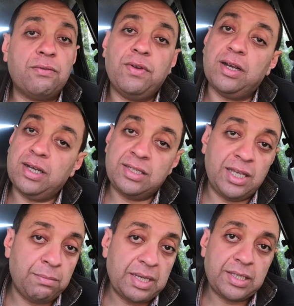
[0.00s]
في
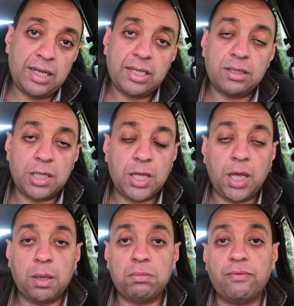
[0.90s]
الرزق
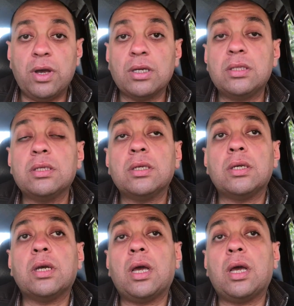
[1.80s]
مثلا بفرض آه،